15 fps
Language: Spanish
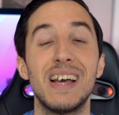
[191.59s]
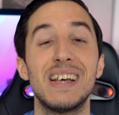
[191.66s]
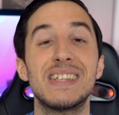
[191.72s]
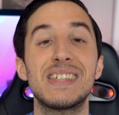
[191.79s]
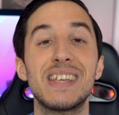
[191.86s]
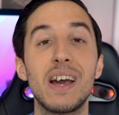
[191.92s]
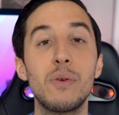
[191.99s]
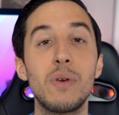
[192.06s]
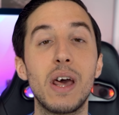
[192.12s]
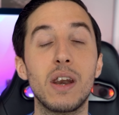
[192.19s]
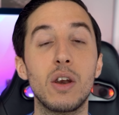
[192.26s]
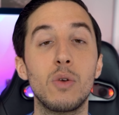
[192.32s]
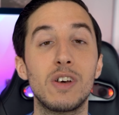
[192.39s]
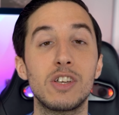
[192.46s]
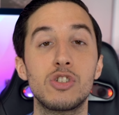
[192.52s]
sea una
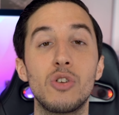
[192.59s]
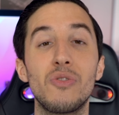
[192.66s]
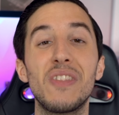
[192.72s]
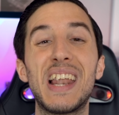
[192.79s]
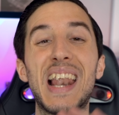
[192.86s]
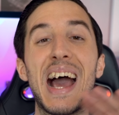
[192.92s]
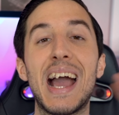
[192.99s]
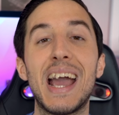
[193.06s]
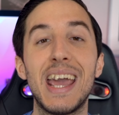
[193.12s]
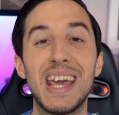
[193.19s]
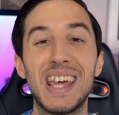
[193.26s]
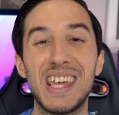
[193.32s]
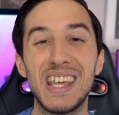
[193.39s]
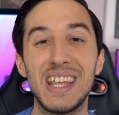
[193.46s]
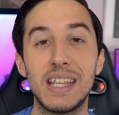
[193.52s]
renovación de la
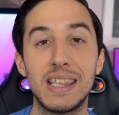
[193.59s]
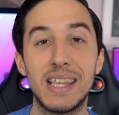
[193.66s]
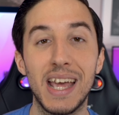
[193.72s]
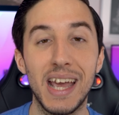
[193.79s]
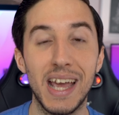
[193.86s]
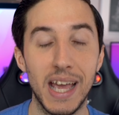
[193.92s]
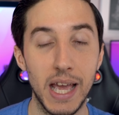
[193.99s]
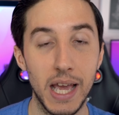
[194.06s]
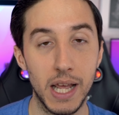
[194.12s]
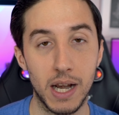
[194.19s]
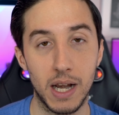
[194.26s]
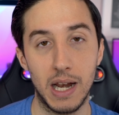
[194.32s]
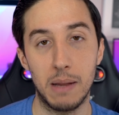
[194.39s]
XDR,